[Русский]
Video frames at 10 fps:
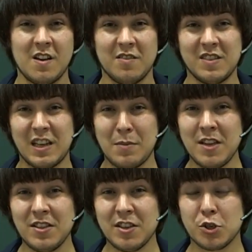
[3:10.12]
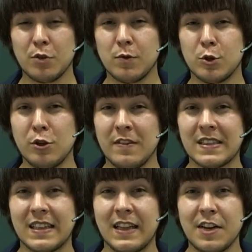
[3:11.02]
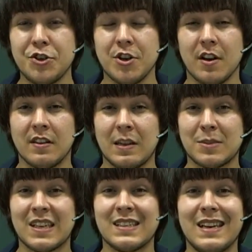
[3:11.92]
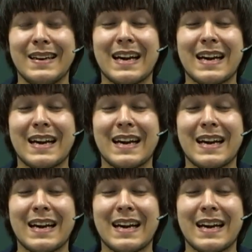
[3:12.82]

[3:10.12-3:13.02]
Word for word: Вы заметили, что в условии задачи нам сказали,